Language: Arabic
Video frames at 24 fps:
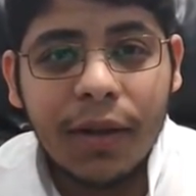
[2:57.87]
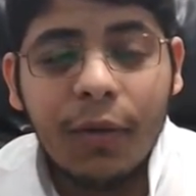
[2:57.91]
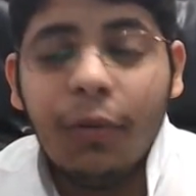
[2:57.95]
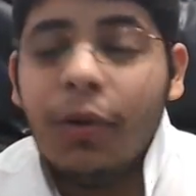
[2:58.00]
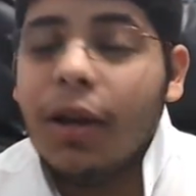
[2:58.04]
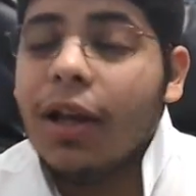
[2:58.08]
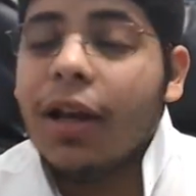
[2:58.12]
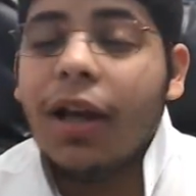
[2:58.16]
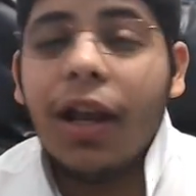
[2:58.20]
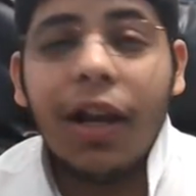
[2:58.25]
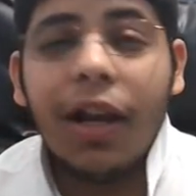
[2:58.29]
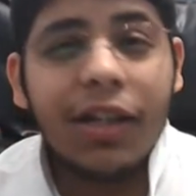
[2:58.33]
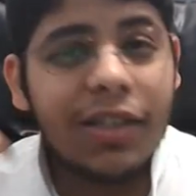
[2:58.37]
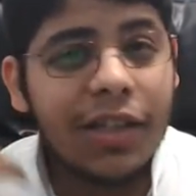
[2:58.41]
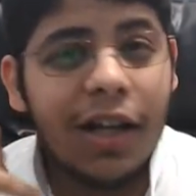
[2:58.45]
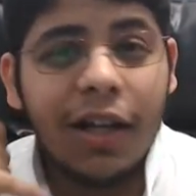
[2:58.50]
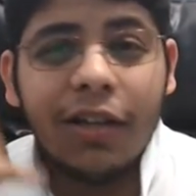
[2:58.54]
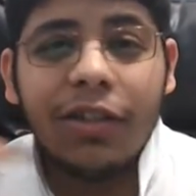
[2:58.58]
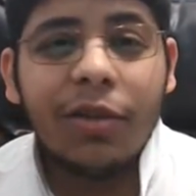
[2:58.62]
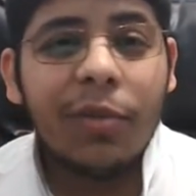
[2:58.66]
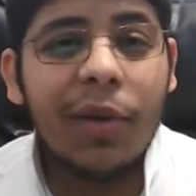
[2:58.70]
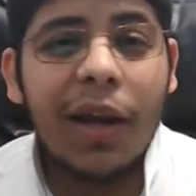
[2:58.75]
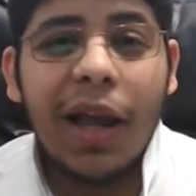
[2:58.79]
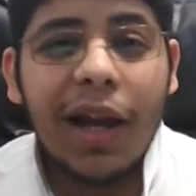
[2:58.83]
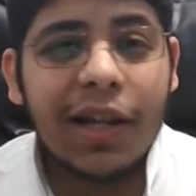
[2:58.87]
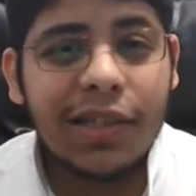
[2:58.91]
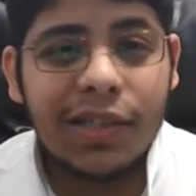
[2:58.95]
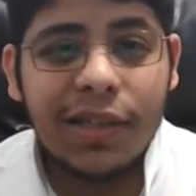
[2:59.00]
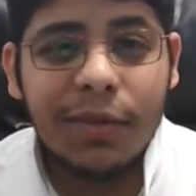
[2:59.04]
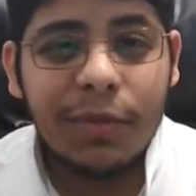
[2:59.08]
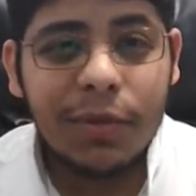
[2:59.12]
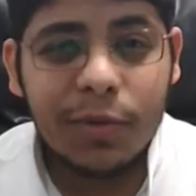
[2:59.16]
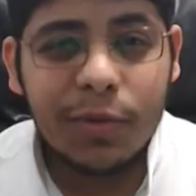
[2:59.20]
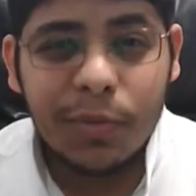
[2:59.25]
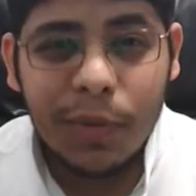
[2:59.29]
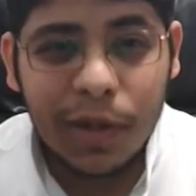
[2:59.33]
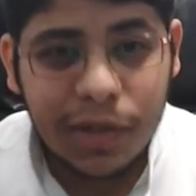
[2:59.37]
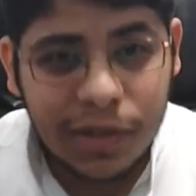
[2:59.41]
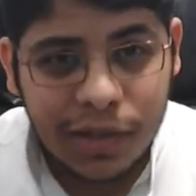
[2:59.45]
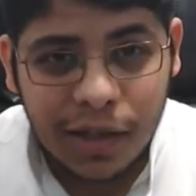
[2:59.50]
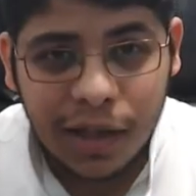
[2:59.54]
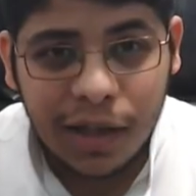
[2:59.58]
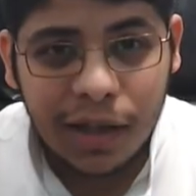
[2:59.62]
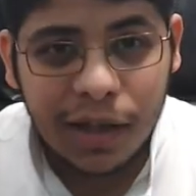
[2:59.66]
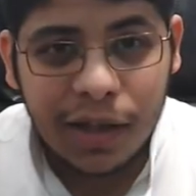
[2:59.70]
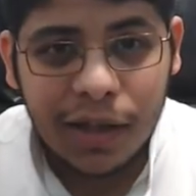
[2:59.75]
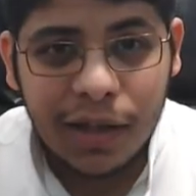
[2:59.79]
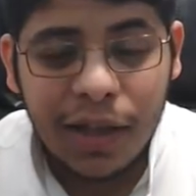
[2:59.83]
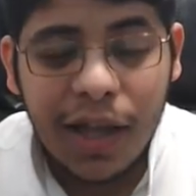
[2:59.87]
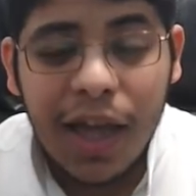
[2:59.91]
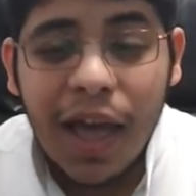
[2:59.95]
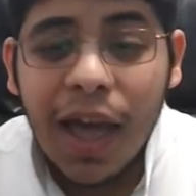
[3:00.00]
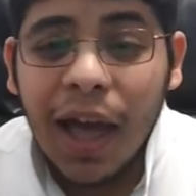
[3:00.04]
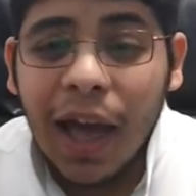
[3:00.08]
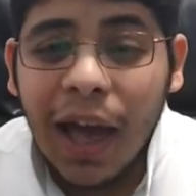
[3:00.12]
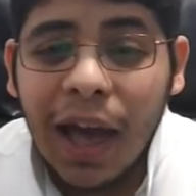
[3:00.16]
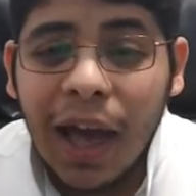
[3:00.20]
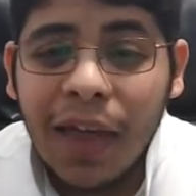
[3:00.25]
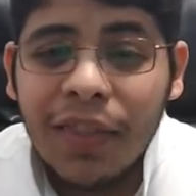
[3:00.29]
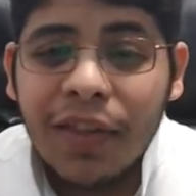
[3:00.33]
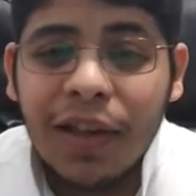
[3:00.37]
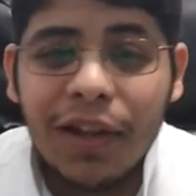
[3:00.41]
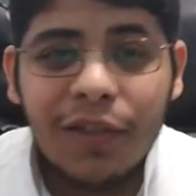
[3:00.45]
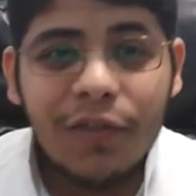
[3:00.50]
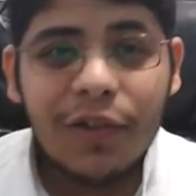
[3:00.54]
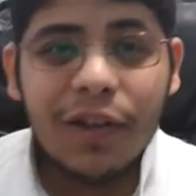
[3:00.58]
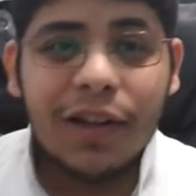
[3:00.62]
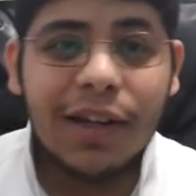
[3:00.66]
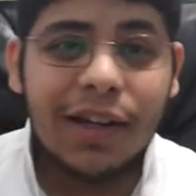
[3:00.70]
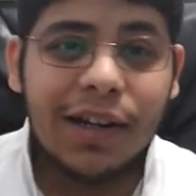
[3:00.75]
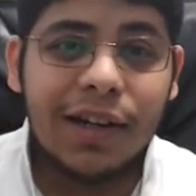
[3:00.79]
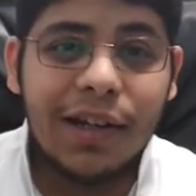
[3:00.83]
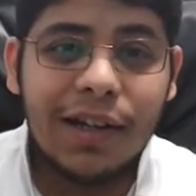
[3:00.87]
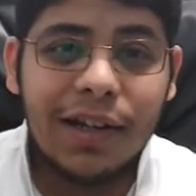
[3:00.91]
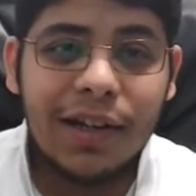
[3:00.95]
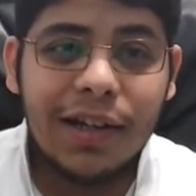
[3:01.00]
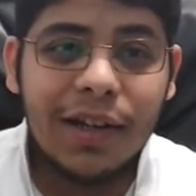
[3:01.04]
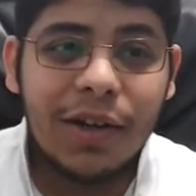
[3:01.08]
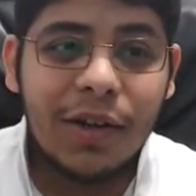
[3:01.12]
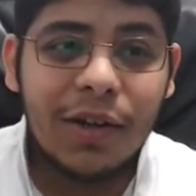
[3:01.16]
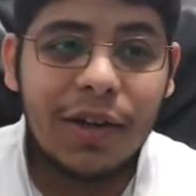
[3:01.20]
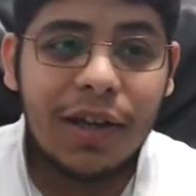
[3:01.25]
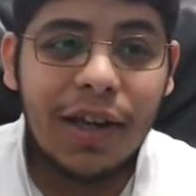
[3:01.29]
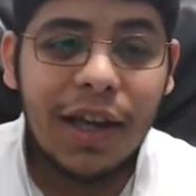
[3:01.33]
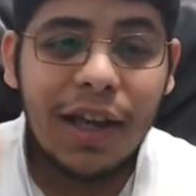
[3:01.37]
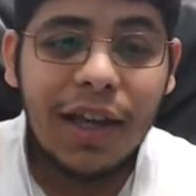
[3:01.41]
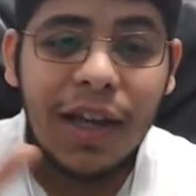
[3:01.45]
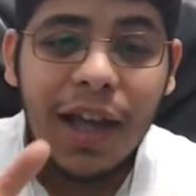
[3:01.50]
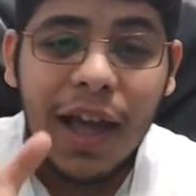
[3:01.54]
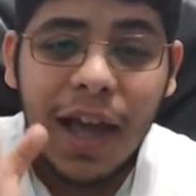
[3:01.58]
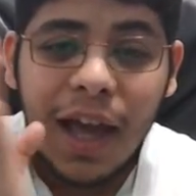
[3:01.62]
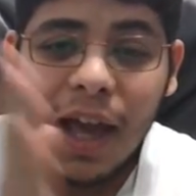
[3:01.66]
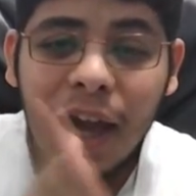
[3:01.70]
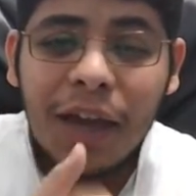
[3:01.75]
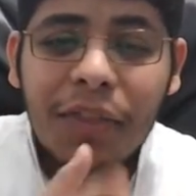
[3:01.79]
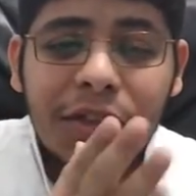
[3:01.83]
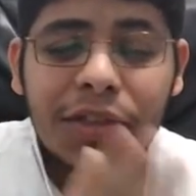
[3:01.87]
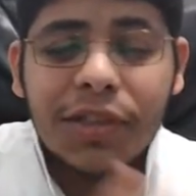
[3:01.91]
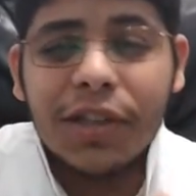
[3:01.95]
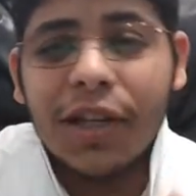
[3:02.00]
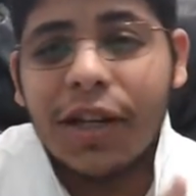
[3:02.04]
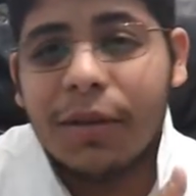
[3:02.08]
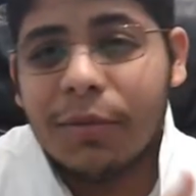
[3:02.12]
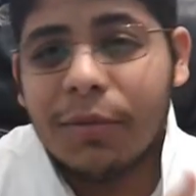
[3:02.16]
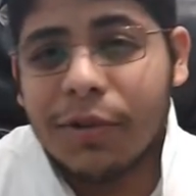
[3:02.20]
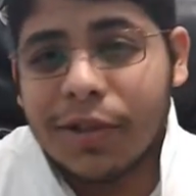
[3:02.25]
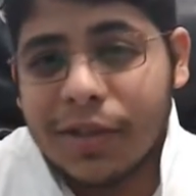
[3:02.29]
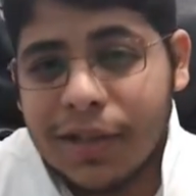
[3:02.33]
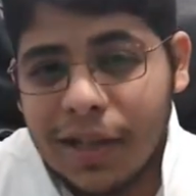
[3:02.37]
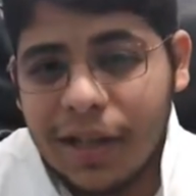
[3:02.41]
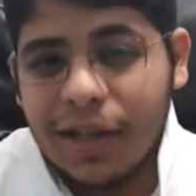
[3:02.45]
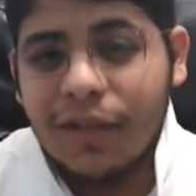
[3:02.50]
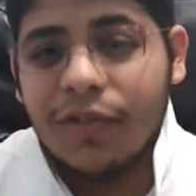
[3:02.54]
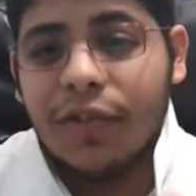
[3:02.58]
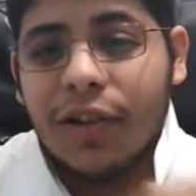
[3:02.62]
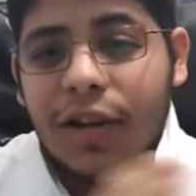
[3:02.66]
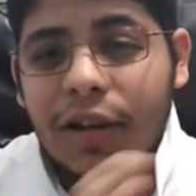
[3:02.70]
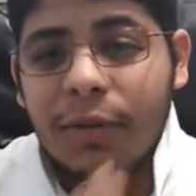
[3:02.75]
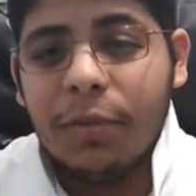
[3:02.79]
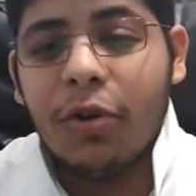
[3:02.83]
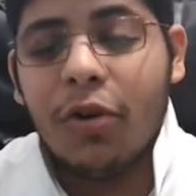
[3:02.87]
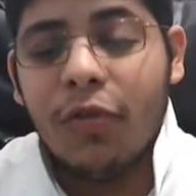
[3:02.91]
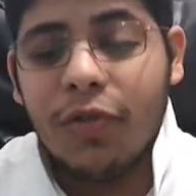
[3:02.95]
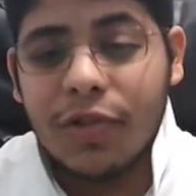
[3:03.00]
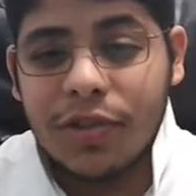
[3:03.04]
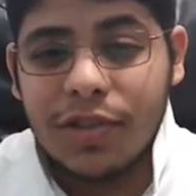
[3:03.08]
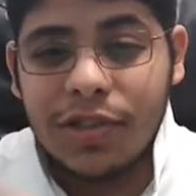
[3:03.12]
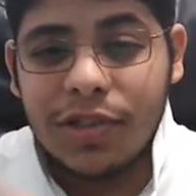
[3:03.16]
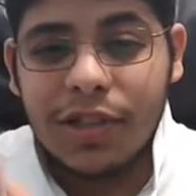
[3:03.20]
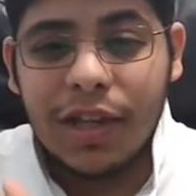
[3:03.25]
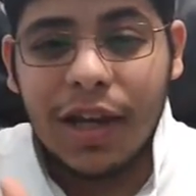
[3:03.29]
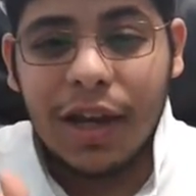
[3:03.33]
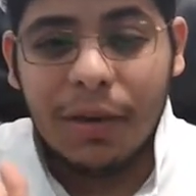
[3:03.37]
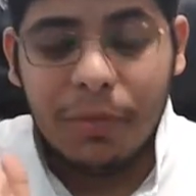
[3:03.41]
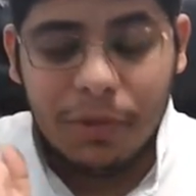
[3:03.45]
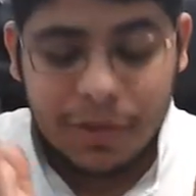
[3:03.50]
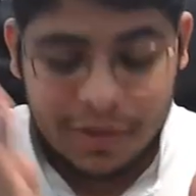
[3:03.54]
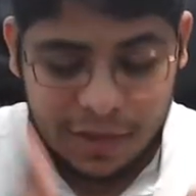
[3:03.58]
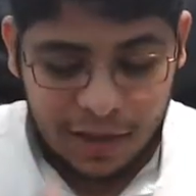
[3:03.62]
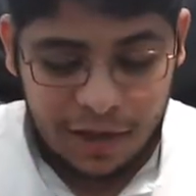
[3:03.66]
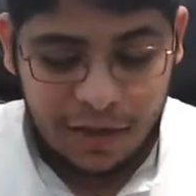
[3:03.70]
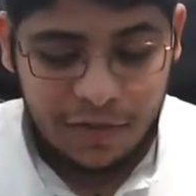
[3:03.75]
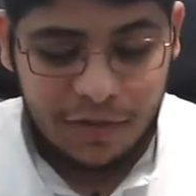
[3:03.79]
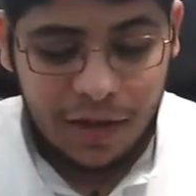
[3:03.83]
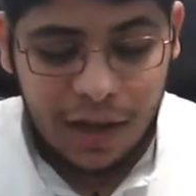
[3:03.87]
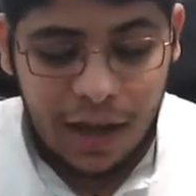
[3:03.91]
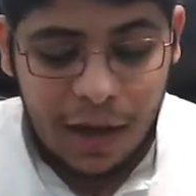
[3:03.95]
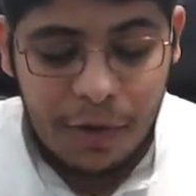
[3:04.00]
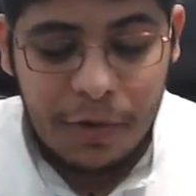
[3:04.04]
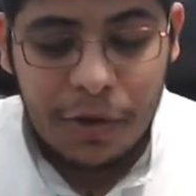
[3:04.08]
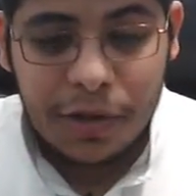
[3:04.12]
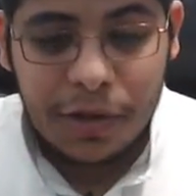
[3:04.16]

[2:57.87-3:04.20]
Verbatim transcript: ولا قال لك شغلته بالاكسل بس ما اشتغل هذه الفكره اوكي هذه صيغه مختلفه ليبر اوفيس صيغه مختلفه حاول انك